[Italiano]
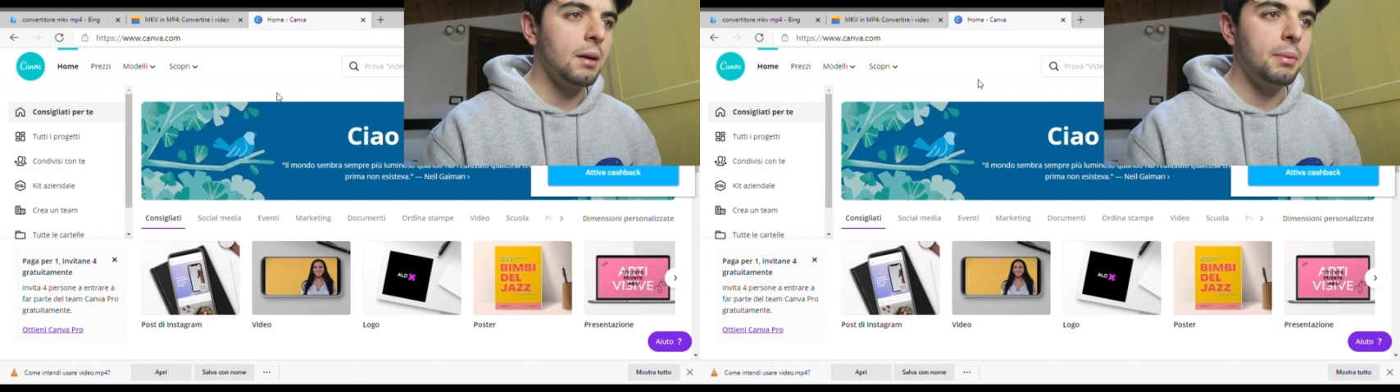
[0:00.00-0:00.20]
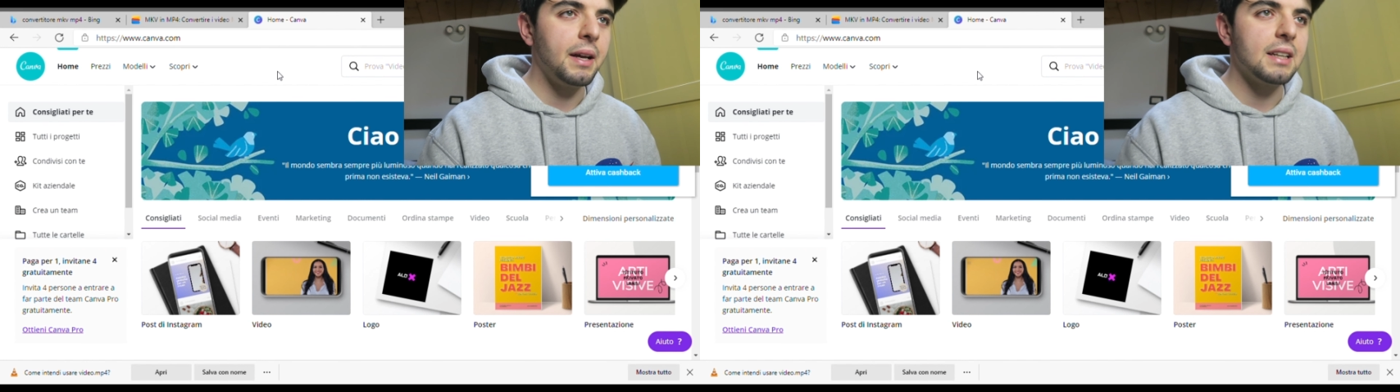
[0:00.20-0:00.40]

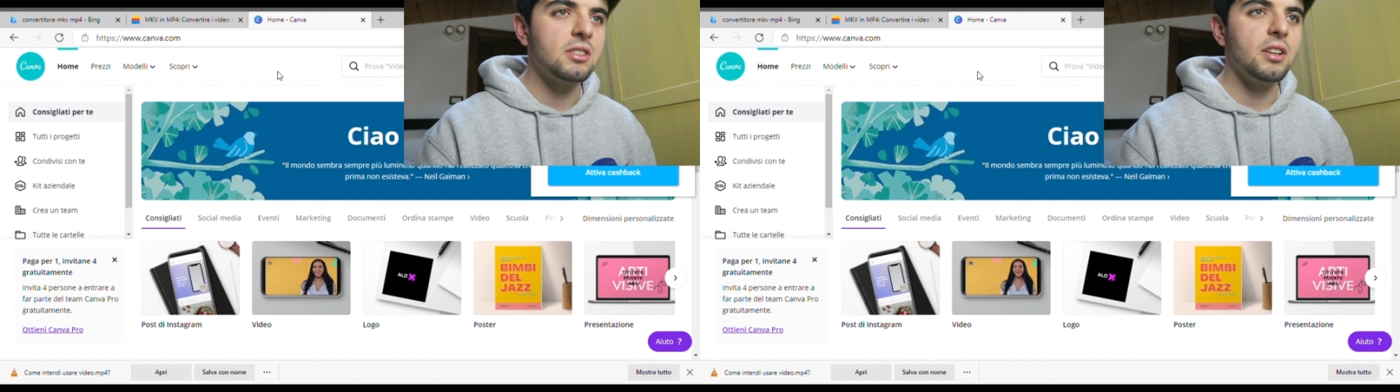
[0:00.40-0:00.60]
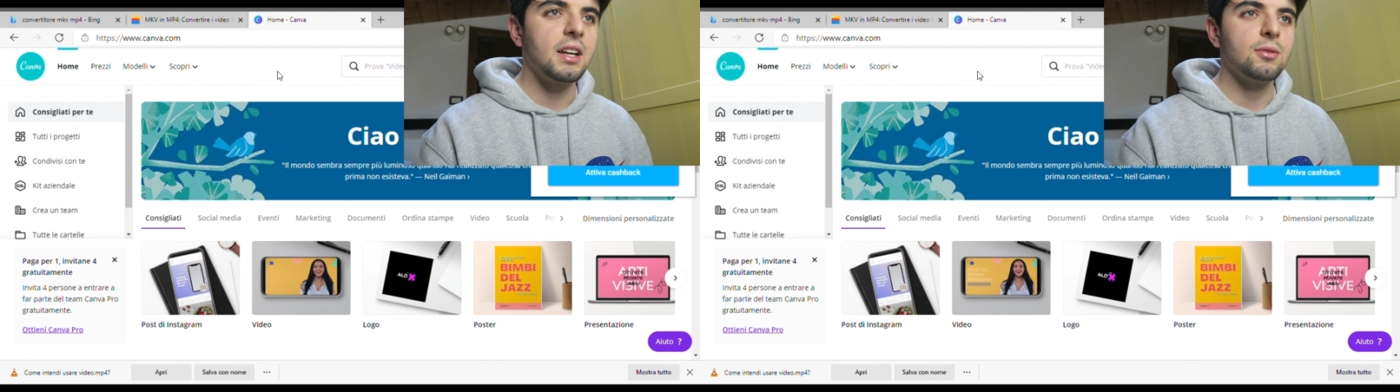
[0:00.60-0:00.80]

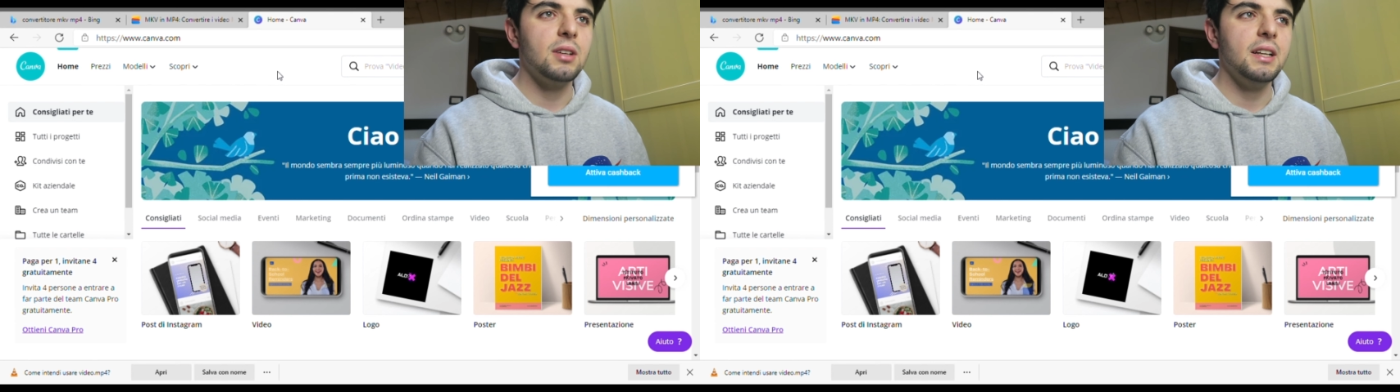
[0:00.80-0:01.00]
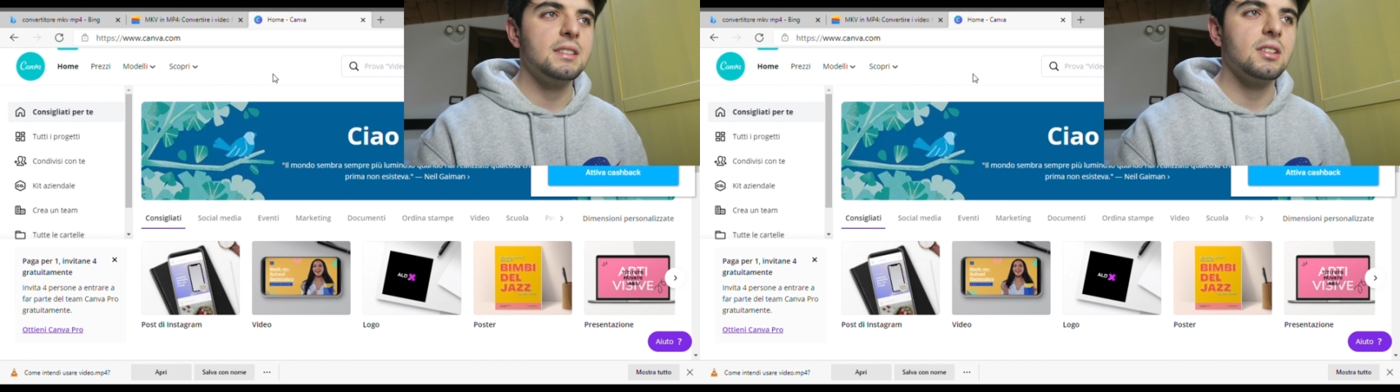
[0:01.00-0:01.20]
applicazione che
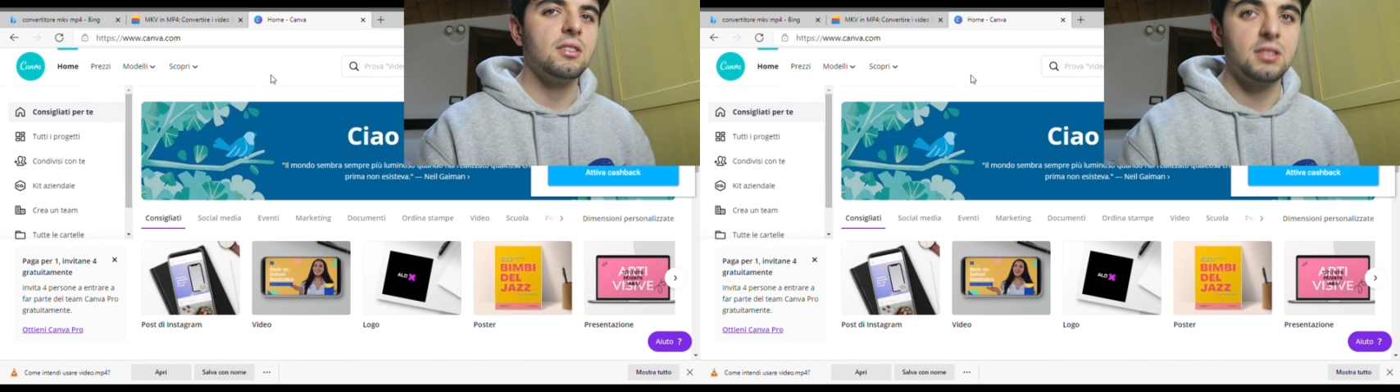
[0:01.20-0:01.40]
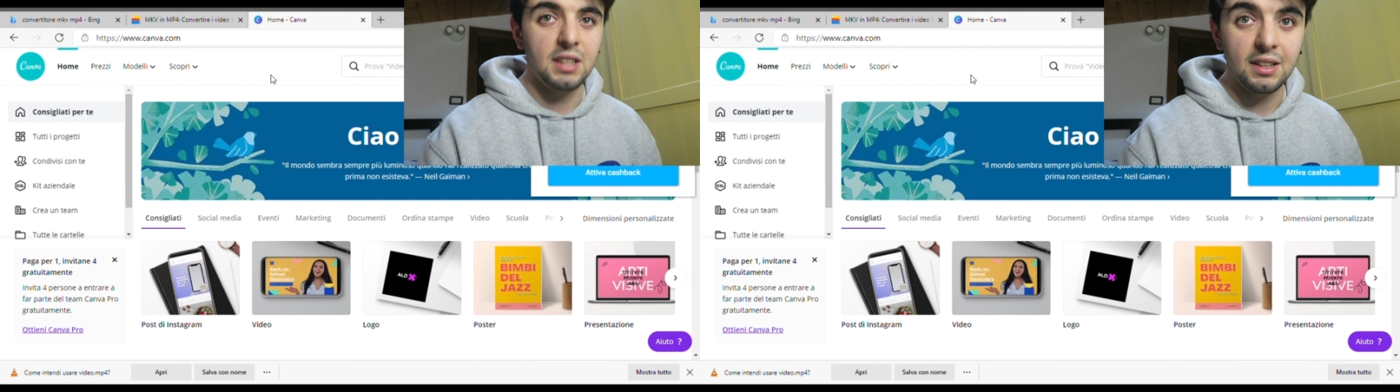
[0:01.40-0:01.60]

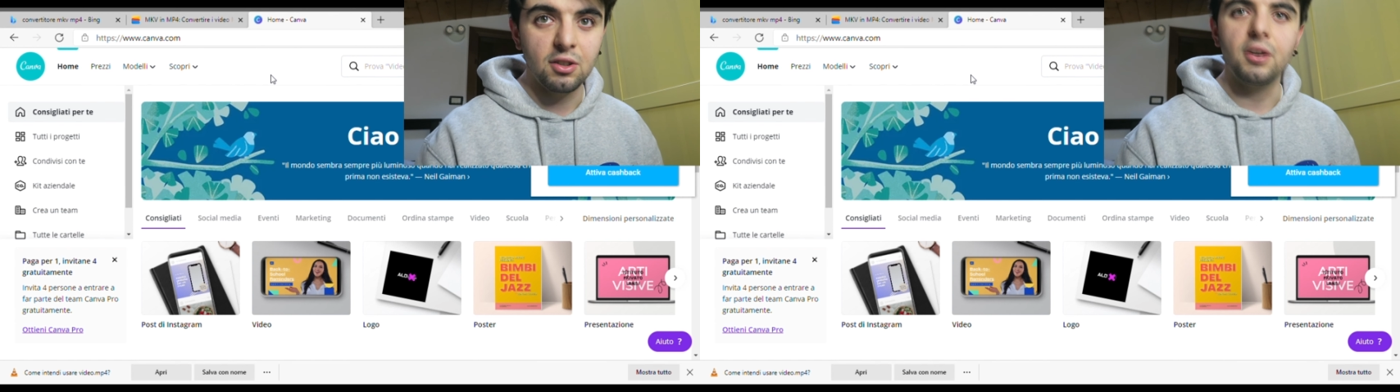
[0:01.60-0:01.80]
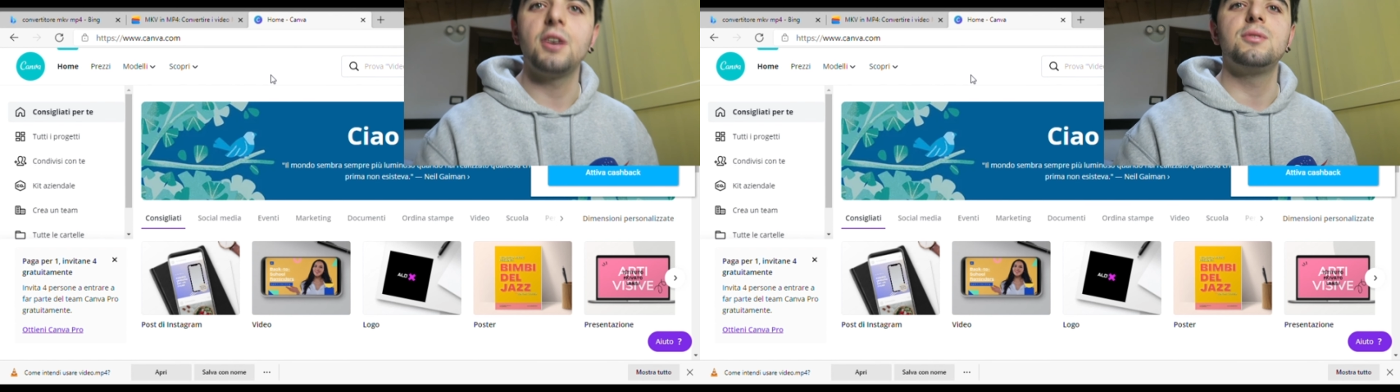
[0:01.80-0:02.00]
utilizzo,
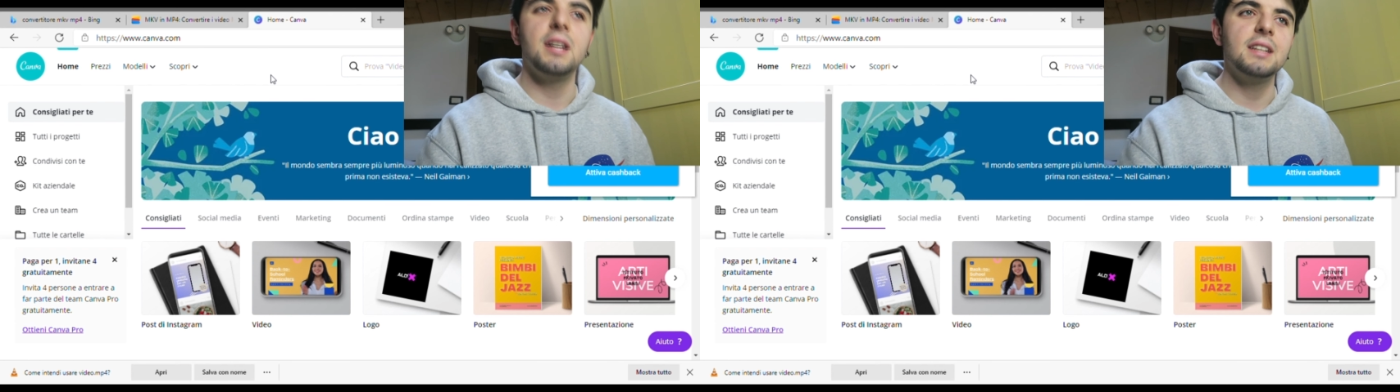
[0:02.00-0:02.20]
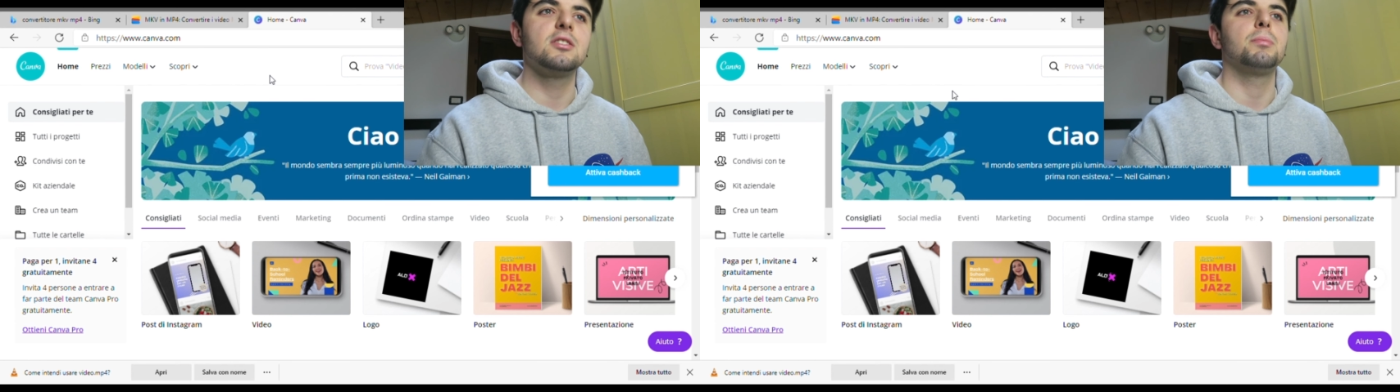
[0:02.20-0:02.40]
sito che
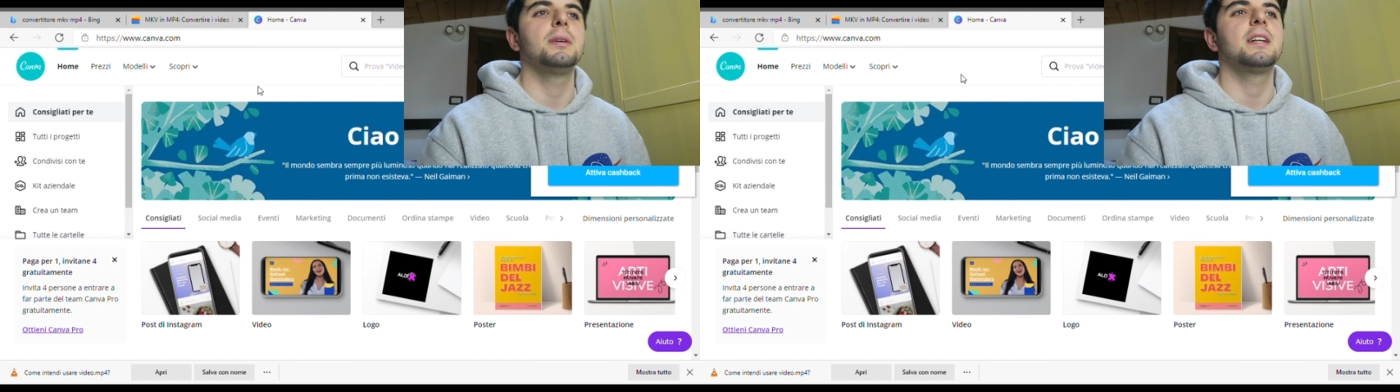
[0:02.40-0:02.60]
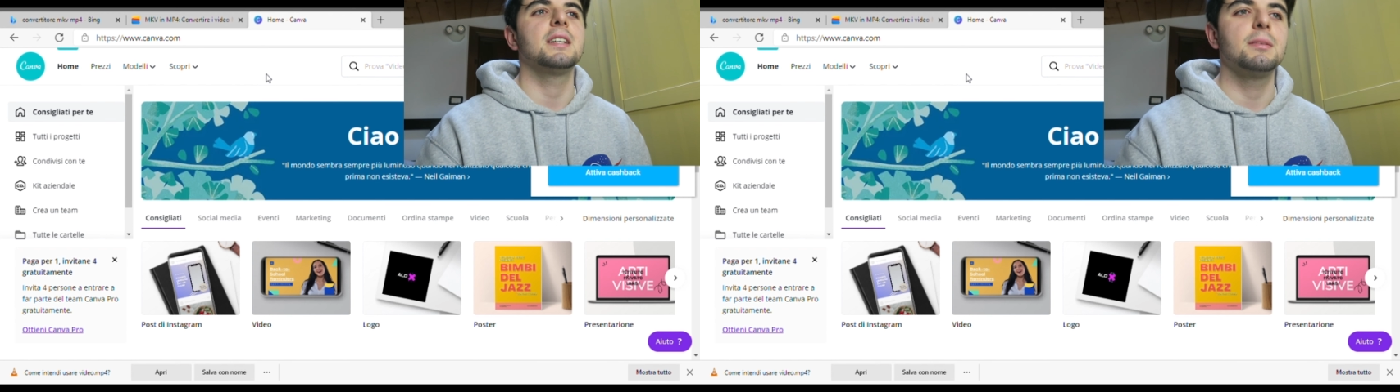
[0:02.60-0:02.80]
utilizzo
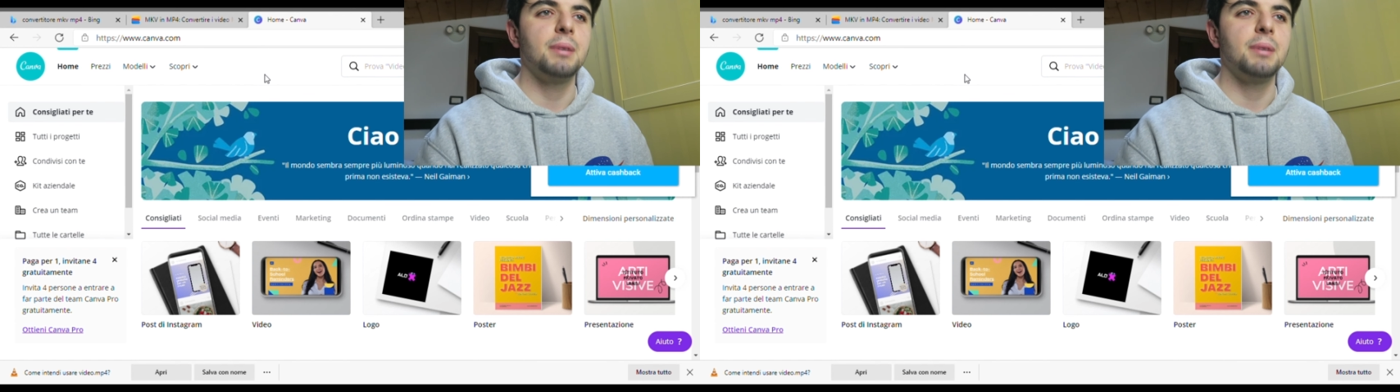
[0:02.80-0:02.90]
per,